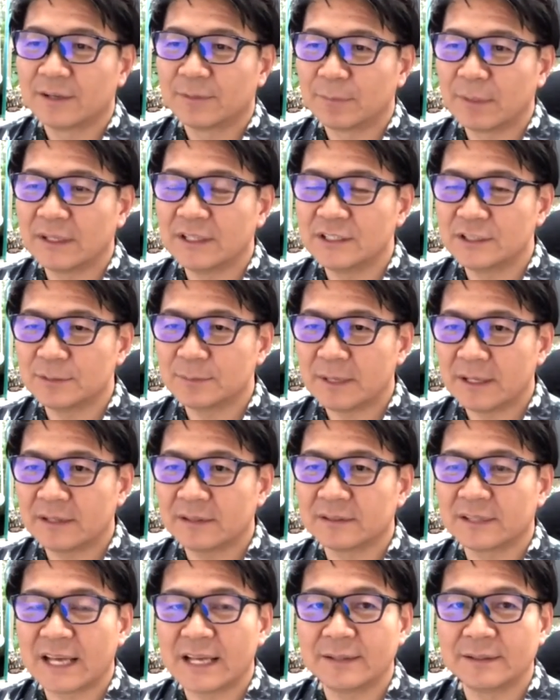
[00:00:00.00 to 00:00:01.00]
まあ、一番
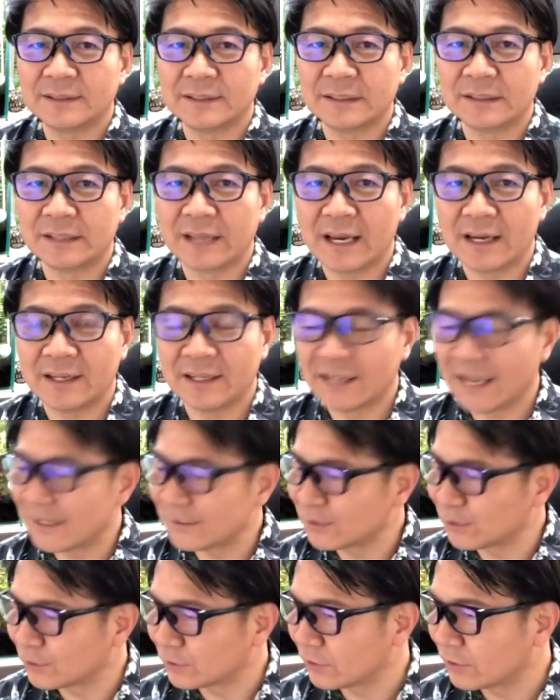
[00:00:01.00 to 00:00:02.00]
原原理原
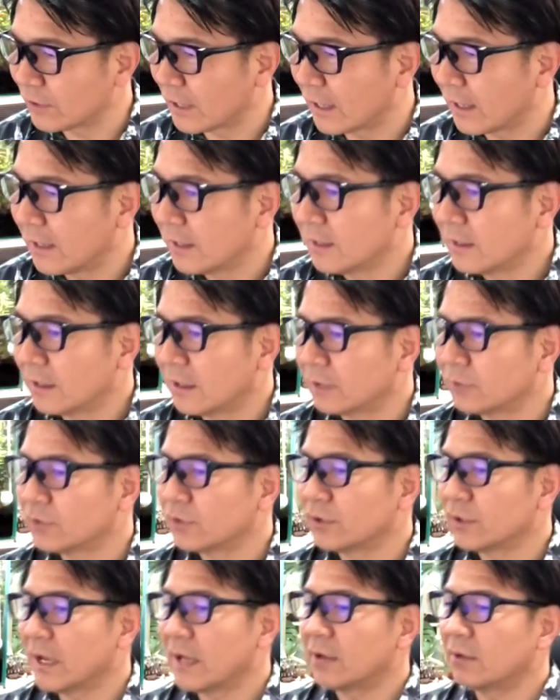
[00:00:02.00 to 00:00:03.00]
則というか本
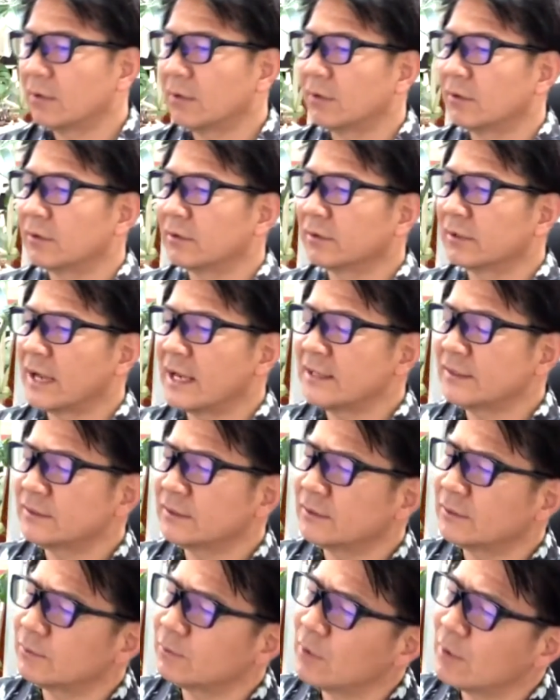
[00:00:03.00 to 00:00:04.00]
当にあの現、
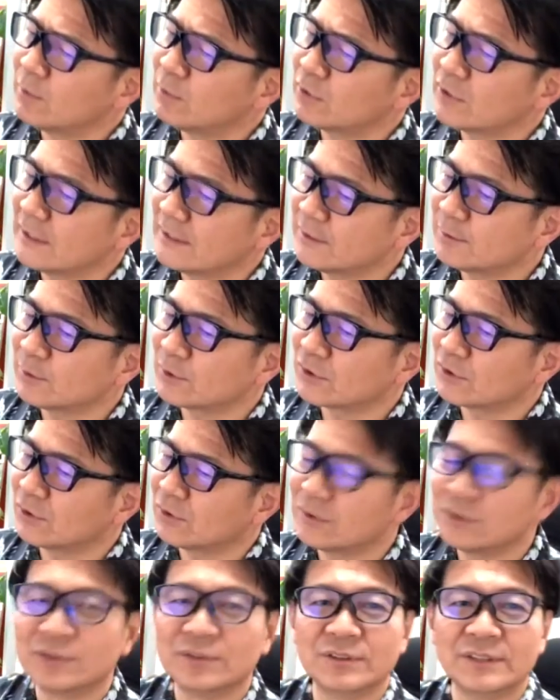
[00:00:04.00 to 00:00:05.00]
まあ、僕はいつもそ
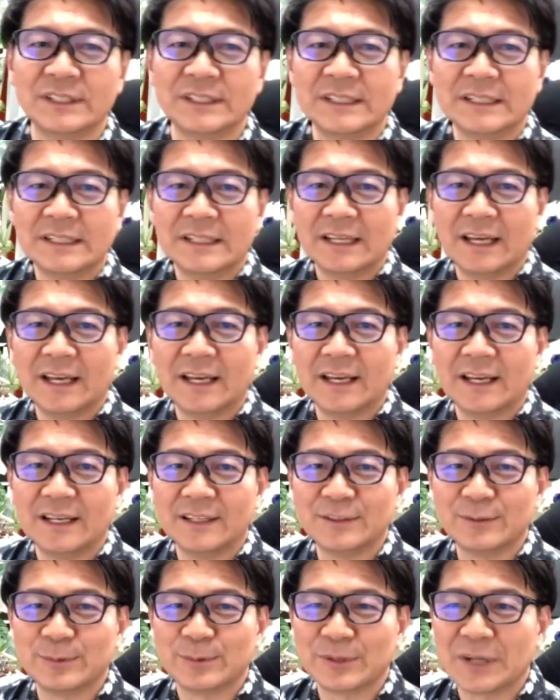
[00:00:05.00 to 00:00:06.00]
ういうふうに、えー、
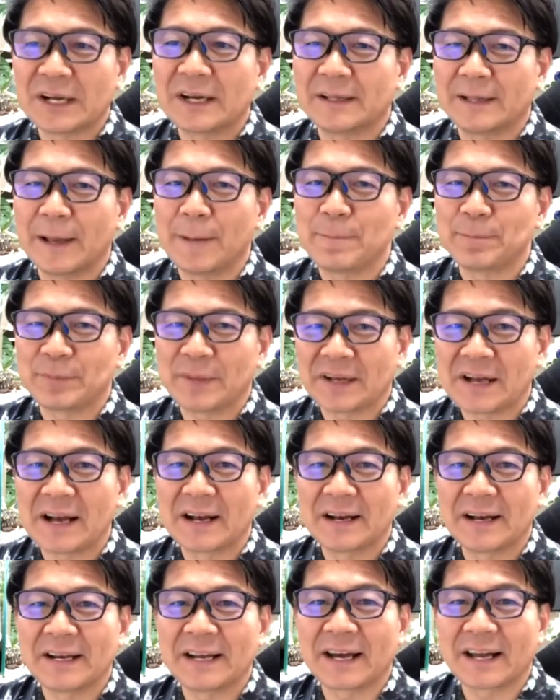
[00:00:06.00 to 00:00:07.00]
自分の中で考
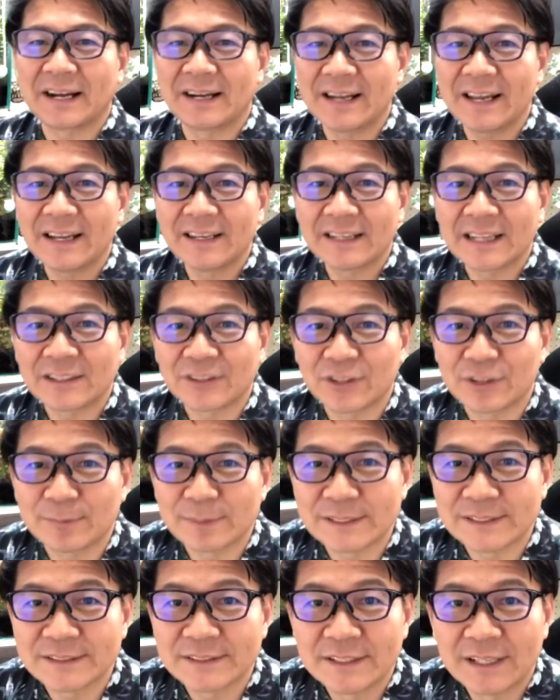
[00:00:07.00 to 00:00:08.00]
えながらねやっており
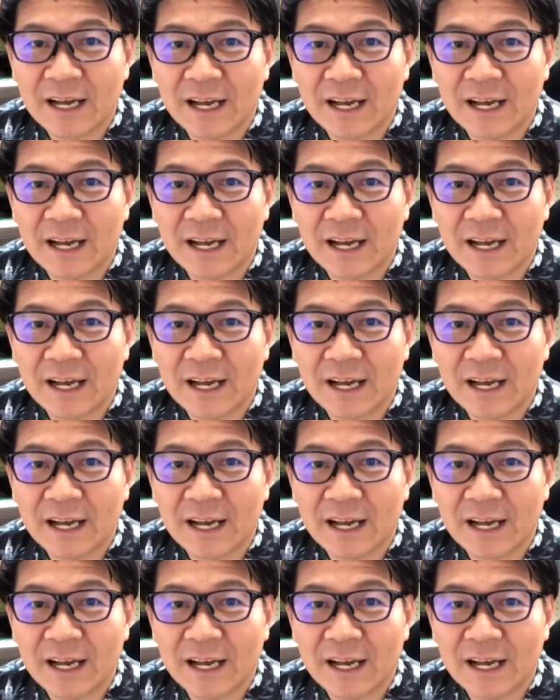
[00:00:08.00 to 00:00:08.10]
ます。